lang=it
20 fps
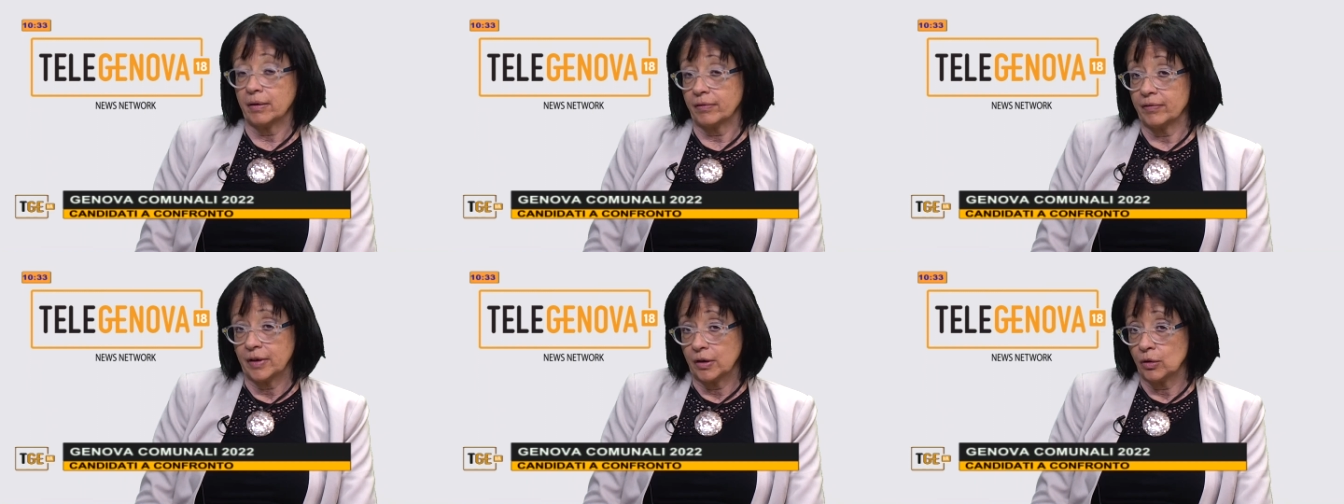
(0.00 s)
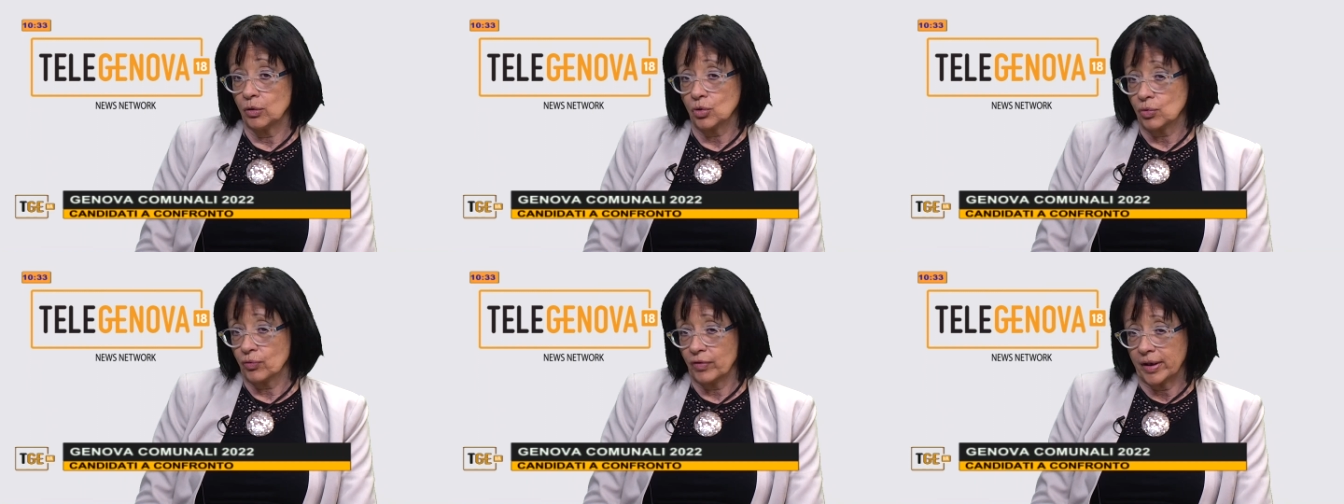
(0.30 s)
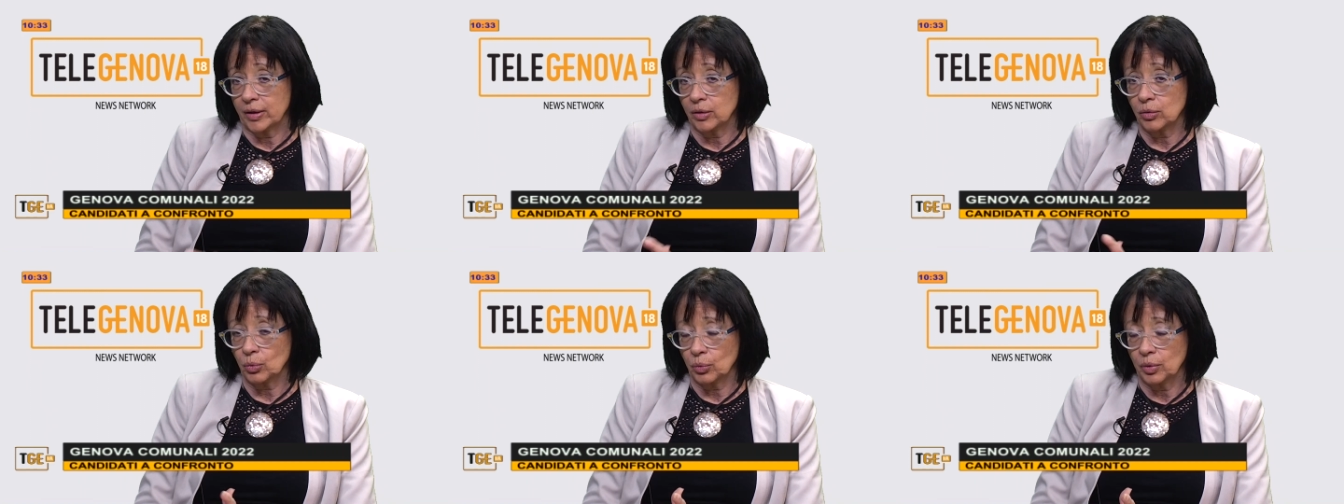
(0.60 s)
avendo
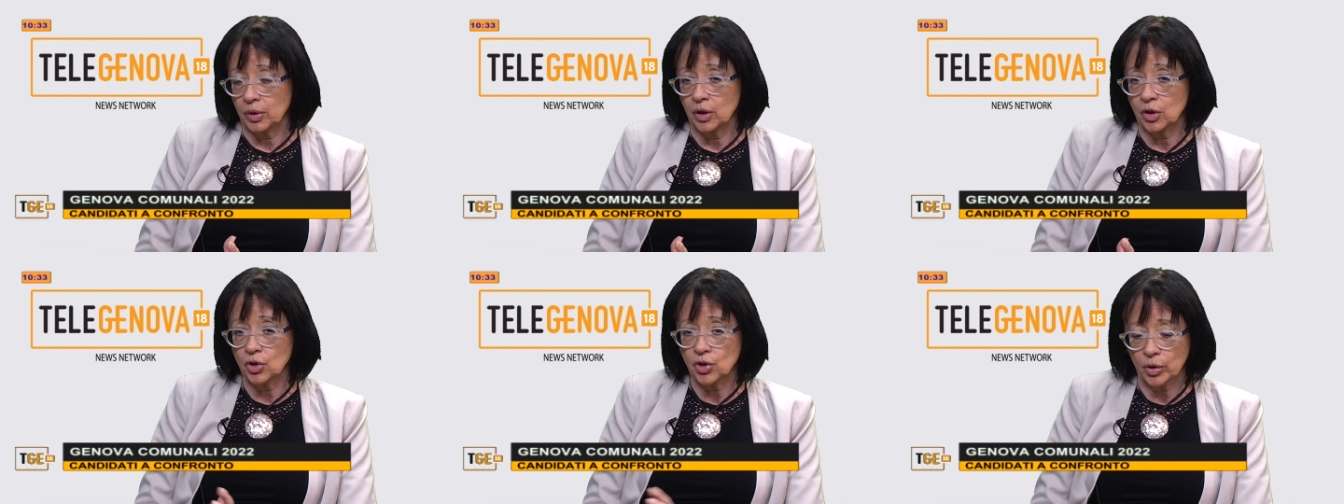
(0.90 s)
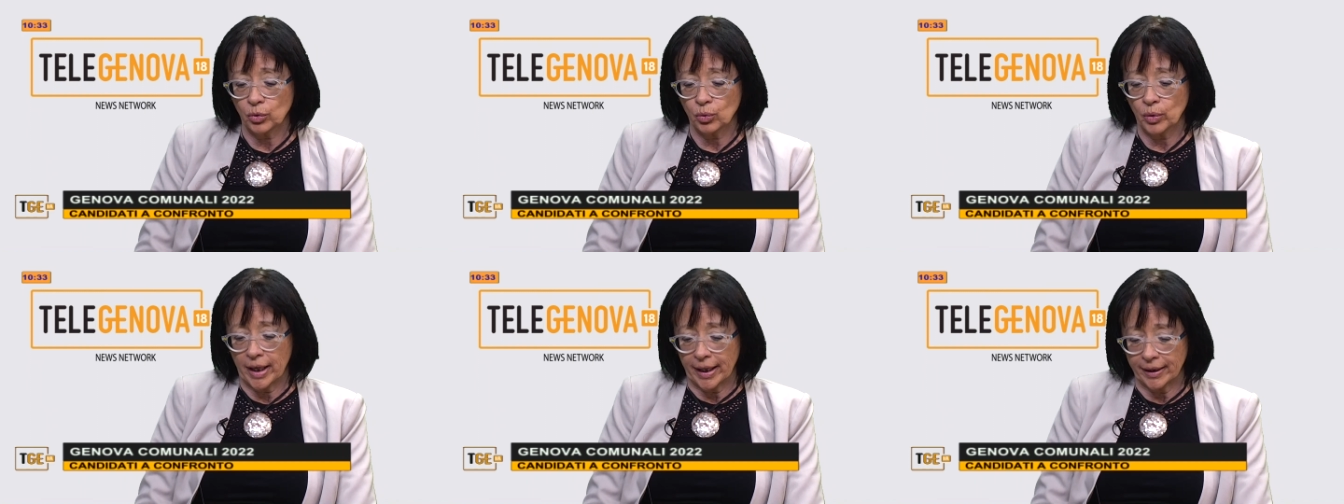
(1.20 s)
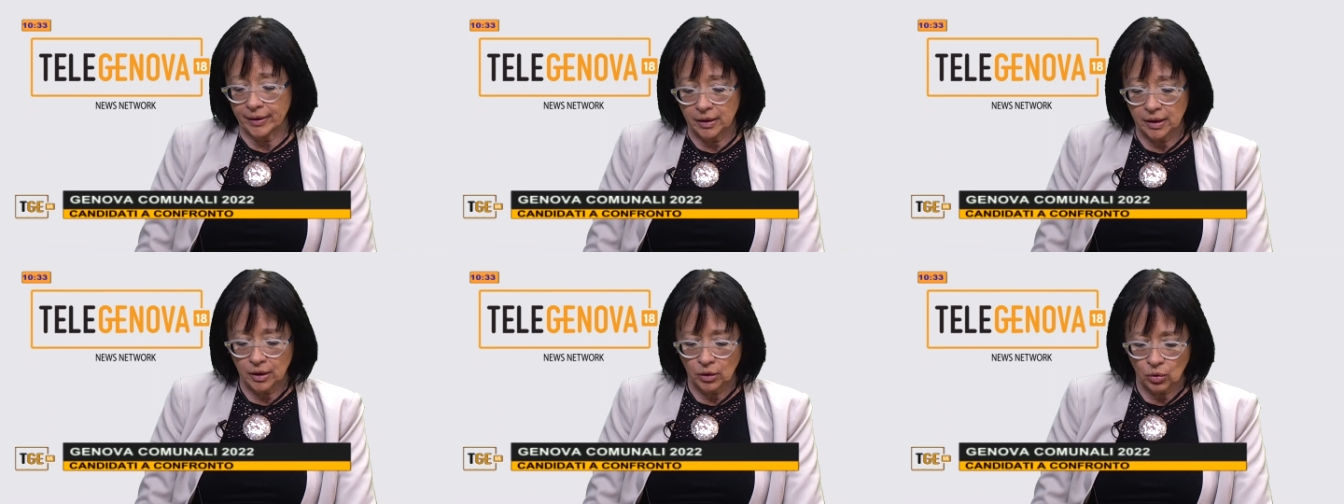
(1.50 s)
fatto quindi già due
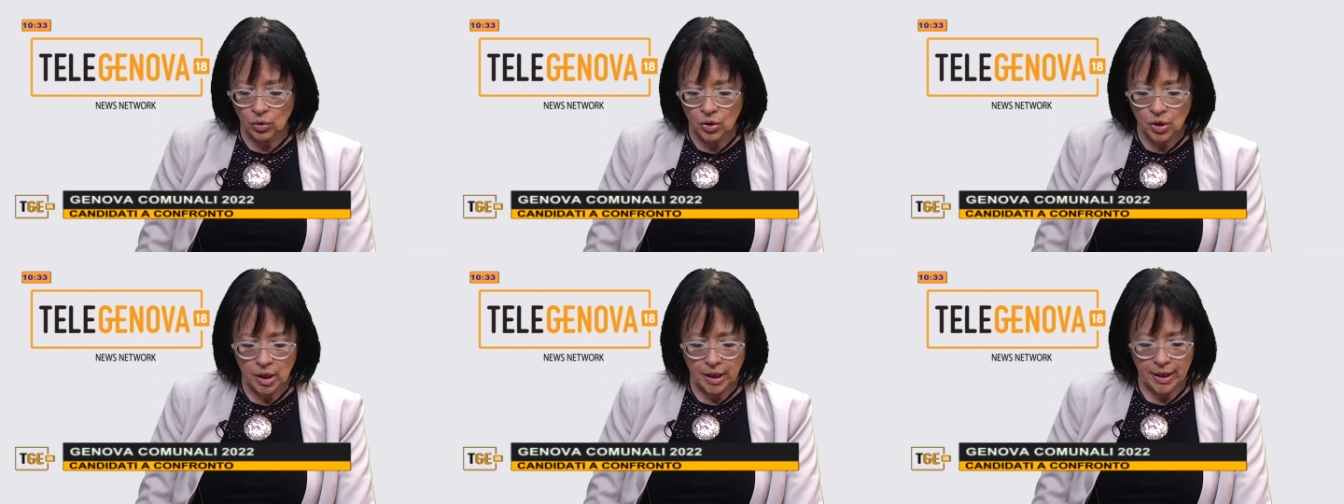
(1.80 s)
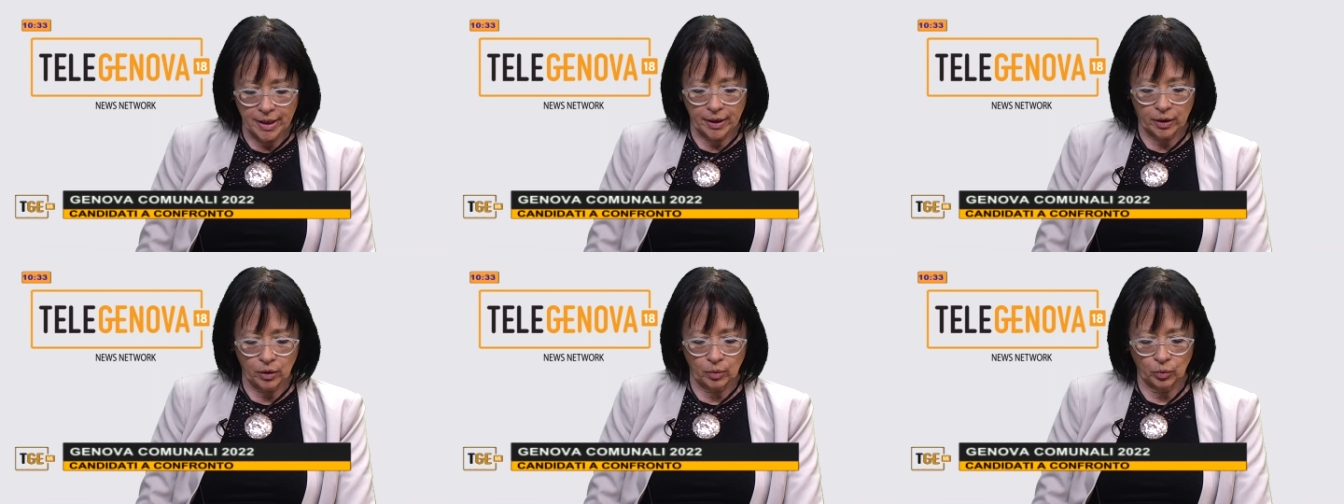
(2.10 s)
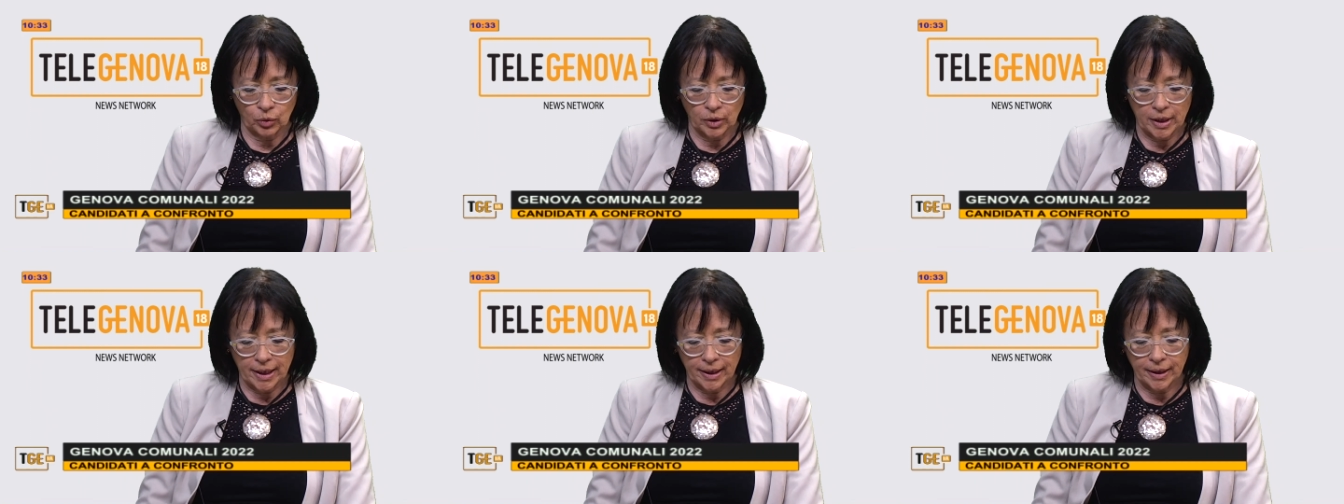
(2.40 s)
anni di consigliere
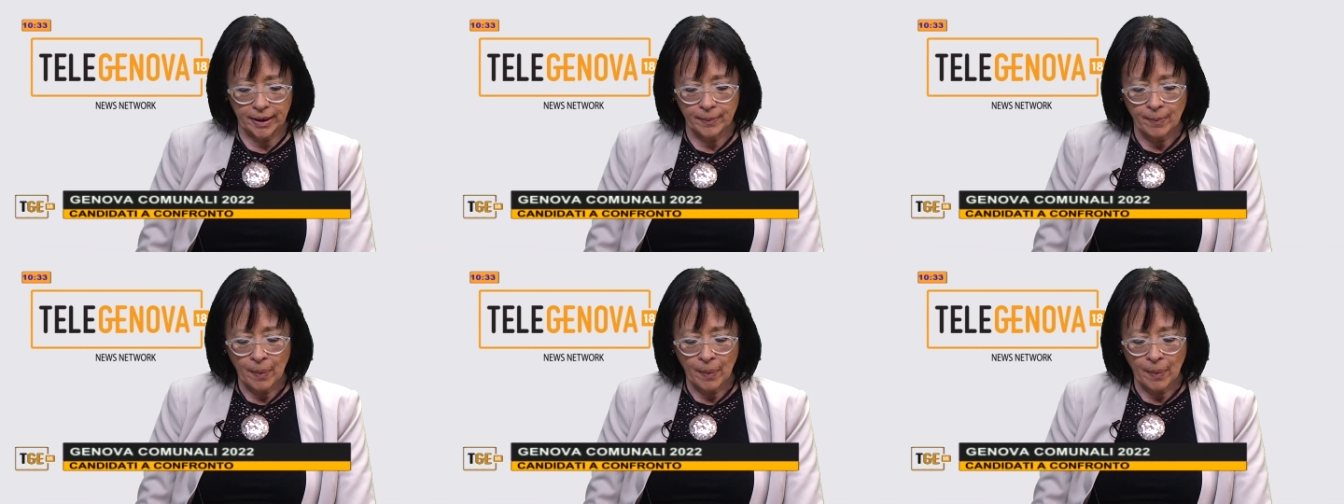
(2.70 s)
comunale.